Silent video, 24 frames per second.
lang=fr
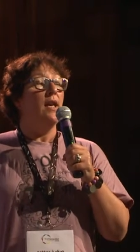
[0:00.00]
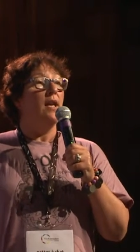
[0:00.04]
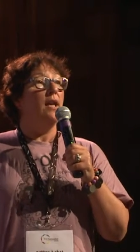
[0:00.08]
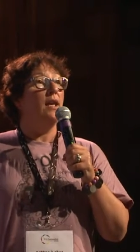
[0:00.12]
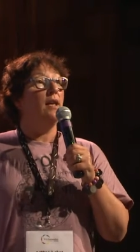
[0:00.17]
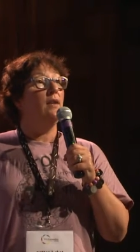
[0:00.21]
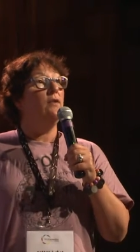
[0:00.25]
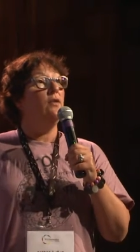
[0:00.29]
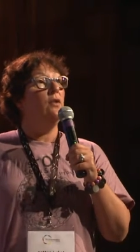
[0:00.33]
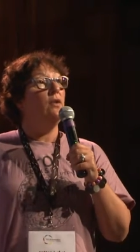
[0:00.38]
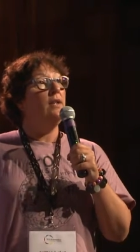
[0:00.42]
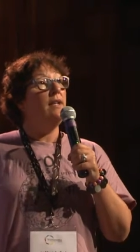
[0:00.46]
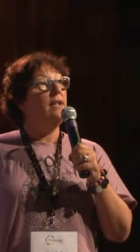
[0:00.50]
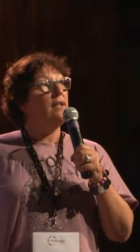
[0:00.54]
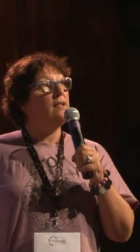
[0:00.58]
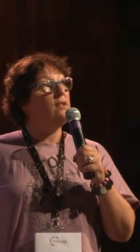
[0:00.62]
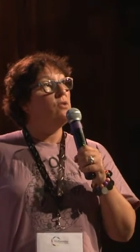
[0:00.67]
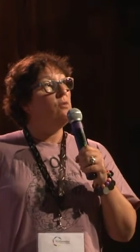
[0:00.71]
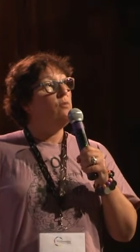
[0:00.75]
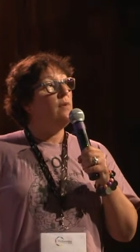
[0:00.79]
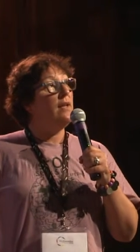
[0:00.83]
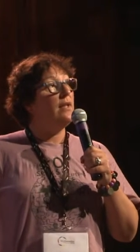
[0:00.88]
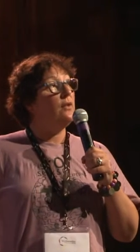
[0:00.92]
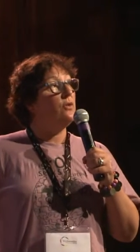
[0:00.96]
Et dans les
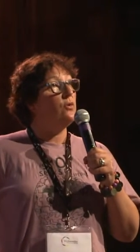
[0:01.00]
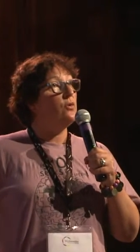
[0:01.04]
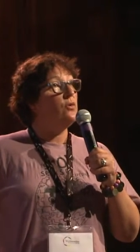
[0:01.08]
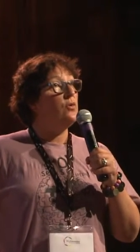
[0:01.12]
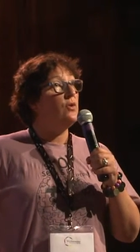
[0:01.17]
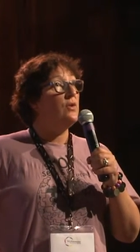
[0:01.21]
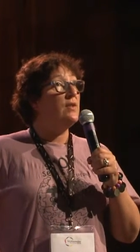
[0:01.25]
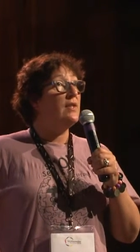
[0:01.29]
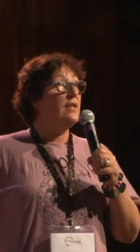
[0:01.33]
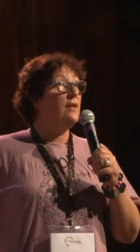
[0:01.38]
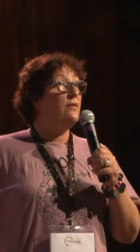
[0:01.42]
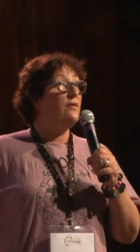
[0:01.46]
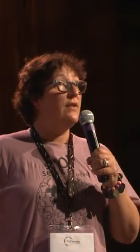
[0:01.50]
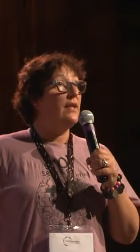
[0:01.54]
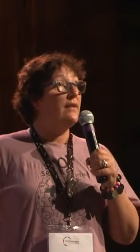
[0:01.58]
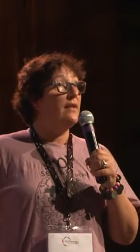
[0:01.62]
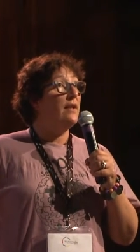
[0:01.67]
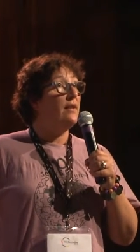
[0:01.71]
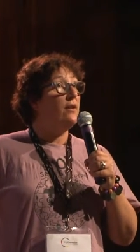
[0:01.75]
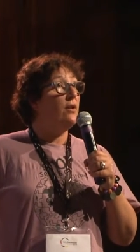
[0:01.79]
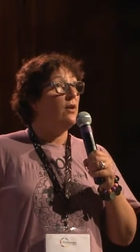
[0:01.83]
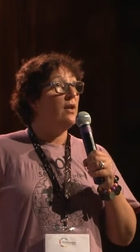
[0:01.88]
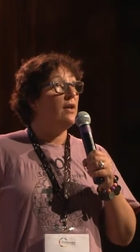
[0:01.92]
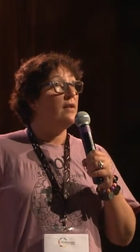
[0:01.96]
résumés introductifs, il y a
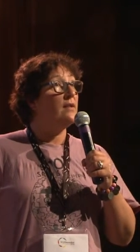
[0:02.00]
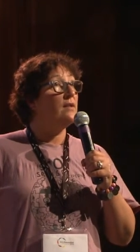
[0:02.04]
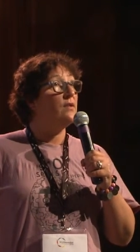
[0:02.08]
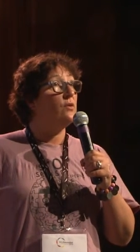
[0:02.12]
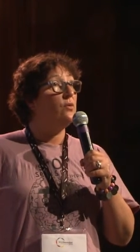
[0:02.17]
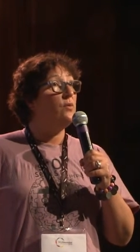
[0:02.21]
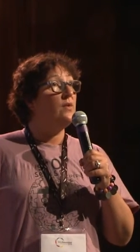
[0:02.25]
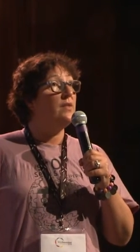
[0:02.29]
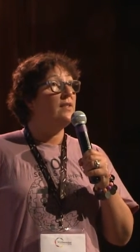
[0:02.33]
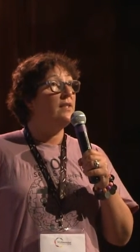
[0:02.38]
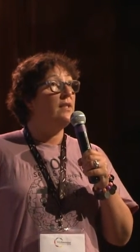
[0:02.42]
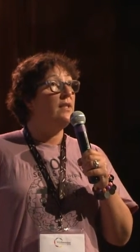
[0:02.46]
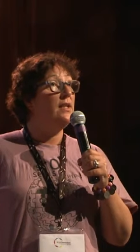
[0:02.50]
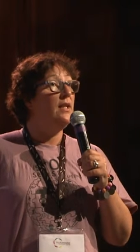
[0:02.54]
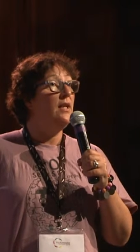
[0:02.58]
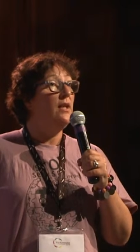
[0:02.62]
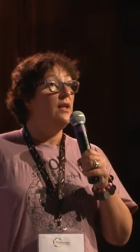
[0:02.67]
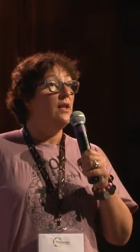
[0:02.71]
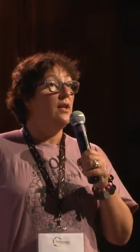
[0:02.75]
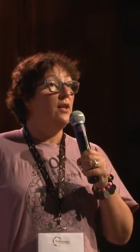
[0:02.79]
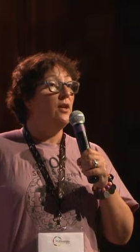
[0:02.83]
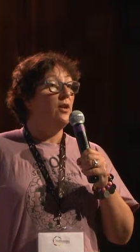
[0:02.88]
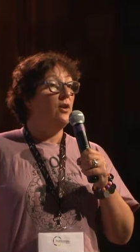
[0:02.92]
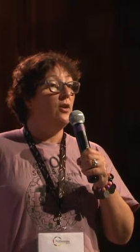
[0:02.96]
d'ailleurs un souci.
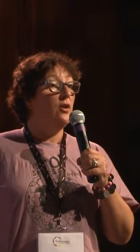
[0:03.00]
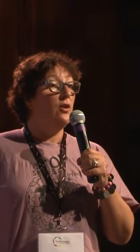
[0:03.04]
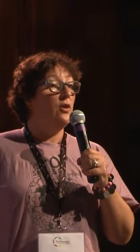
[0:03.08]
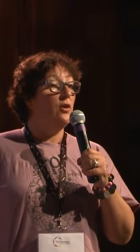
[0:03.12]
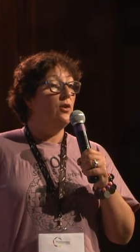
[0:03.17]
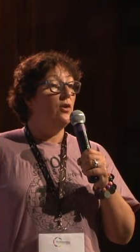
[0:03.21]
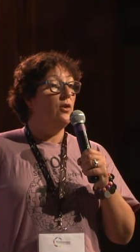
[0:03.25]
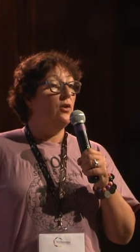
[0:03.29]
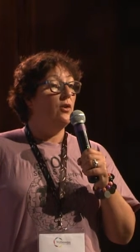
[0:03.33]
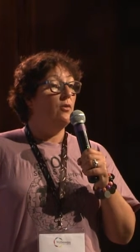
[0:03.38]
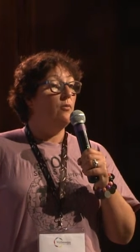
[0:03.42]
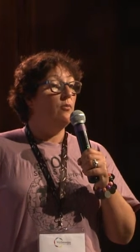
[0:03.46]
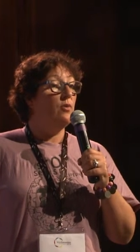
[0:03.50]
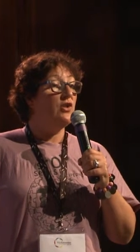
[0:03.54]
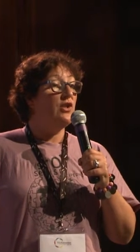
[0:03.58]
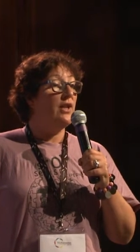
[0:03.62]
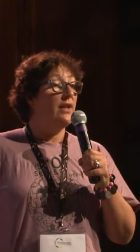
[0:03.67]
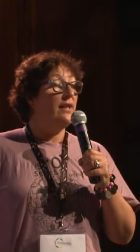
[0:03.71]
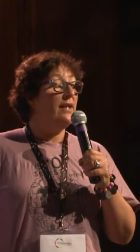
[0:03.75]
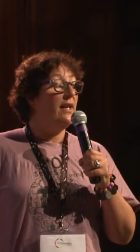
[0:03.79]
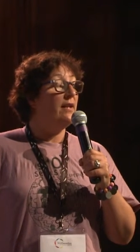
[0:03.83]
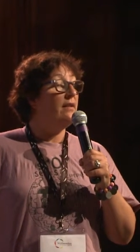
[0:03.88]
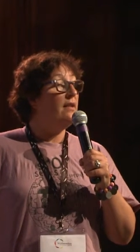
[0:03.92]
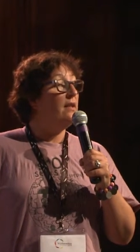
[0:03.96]
Euh, moi,
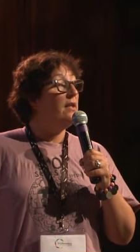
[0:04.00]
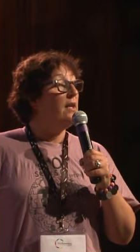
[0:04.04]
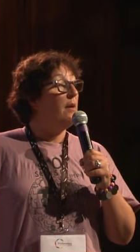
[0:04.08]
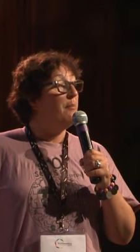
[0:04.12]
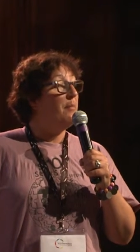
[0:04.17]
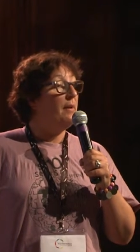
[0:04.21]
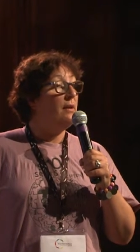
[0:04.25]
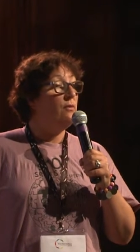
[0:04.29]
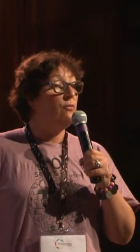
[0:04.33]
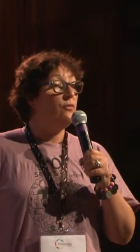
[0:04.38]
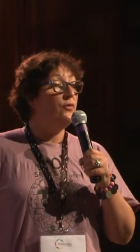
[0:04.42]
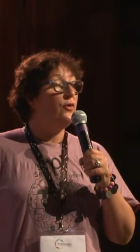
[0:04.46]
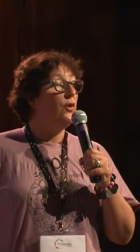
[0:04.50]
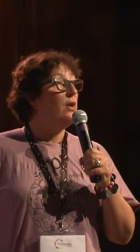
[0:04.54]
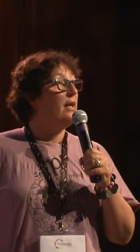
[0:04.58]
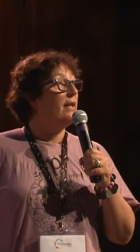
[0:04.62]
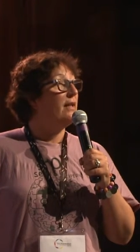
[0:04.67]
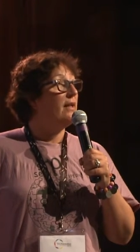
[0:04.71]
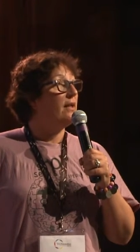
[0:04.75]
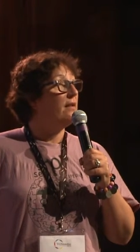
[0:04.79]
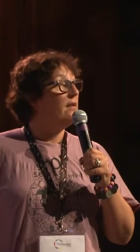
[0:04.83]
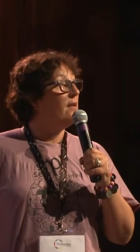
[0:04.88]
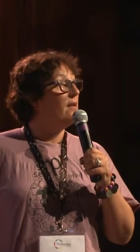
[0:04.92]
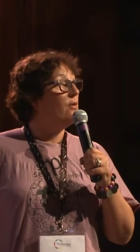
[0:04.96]
j'ai regardé il n'y a pas longtemps
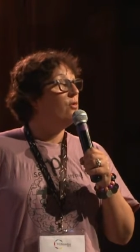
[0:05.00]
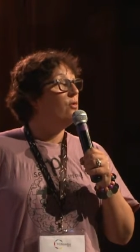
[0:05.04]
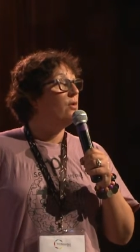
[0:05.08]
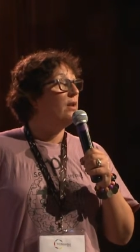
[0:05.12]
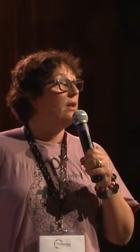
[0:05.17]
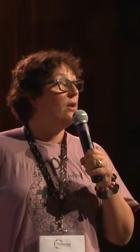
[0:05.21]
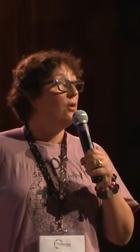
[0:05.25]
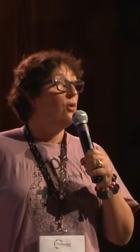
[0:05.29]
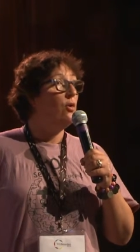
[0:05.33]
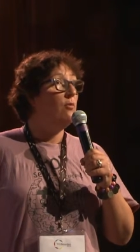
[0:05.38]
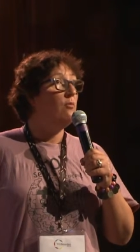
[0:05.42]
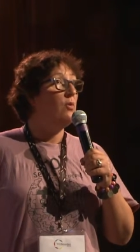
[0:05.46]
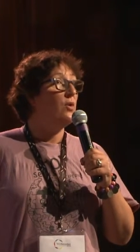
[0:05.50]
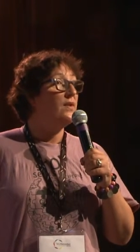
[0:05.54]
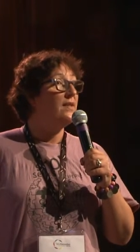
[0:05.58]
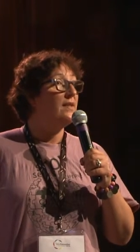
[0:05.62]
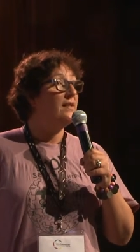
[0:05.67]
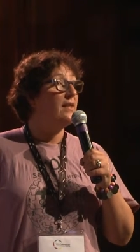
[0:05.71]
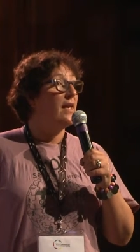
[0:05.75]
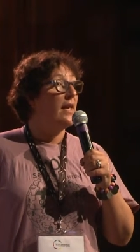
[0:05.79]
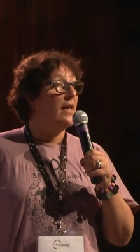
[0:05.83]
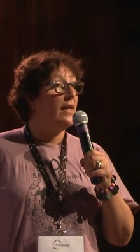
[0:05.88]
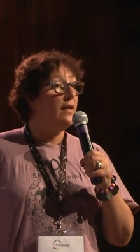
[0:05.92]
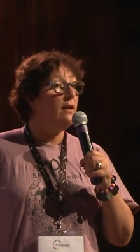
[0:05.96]
la catégorie
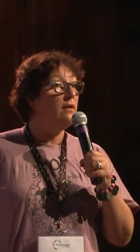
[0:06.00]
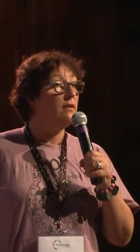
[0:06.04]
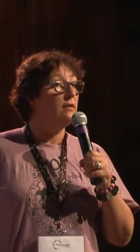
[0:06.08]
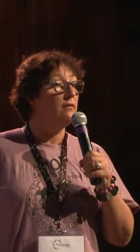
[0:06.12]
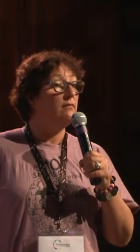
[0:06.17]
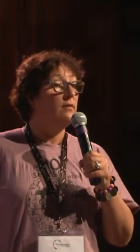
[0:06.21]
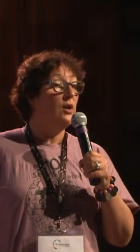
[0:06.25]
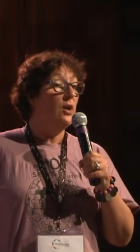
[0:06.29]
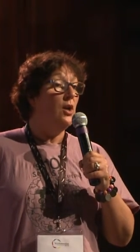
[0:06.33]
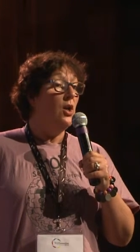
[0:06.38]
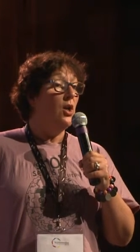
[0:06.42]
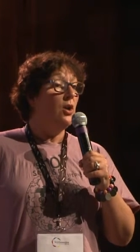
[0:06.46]
romancière.